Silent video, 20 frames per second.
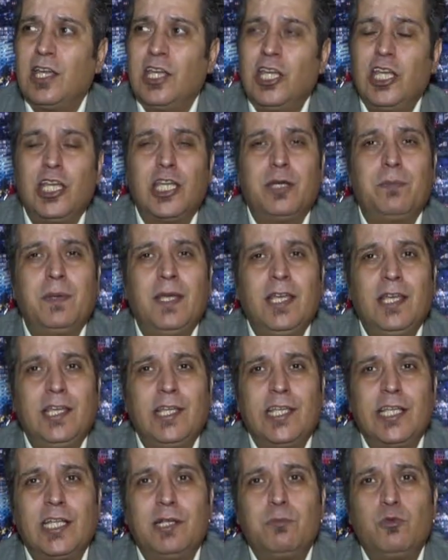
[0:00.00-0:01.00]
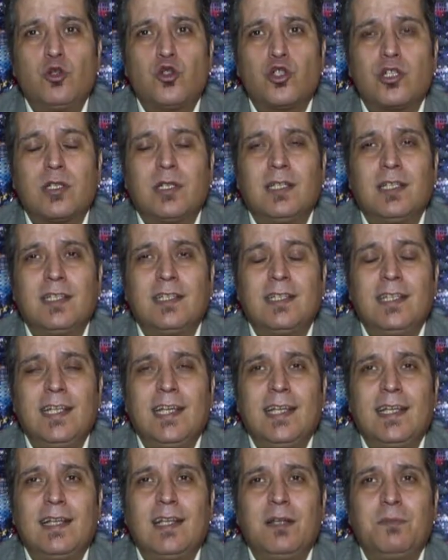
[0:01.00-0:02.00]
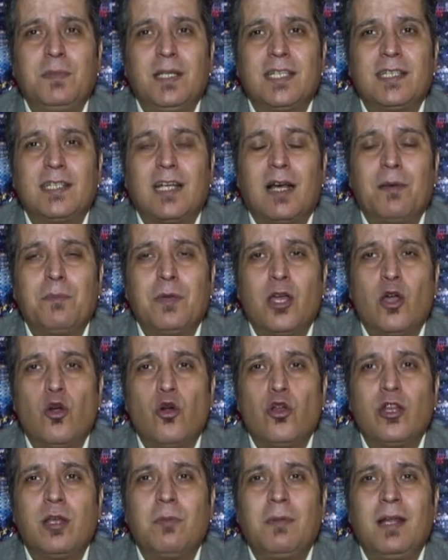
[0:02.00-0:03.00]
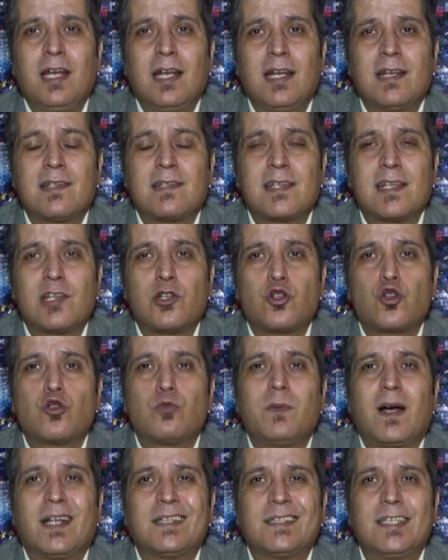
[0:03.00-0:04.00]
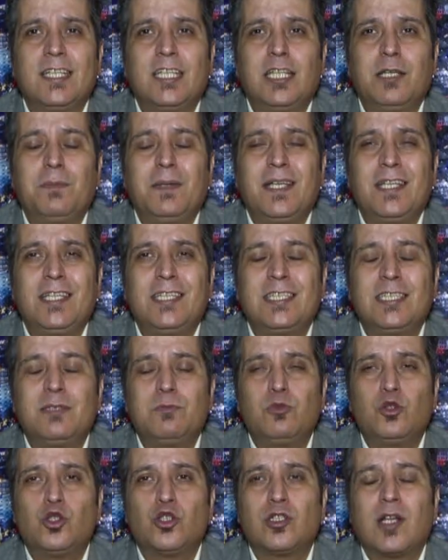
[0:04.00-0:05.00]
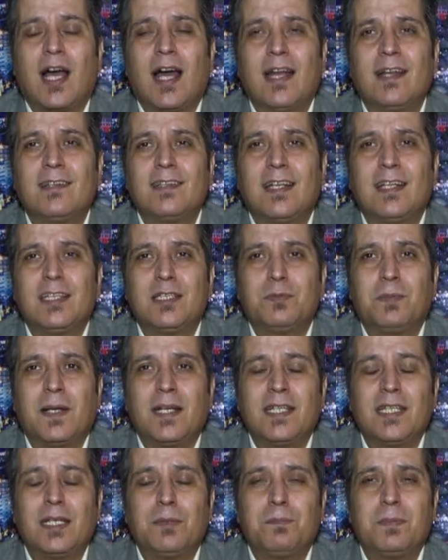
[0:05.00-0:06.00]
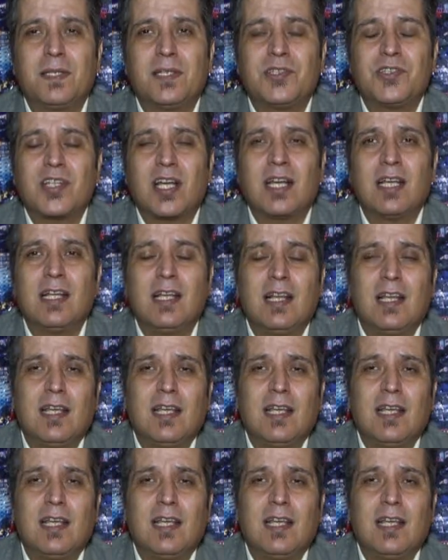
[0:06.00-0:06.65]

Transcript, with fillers: 2023 yılının iklim ikramiye ödemeleri ise Şubat 2023 tarihinden itibaren yapılacak.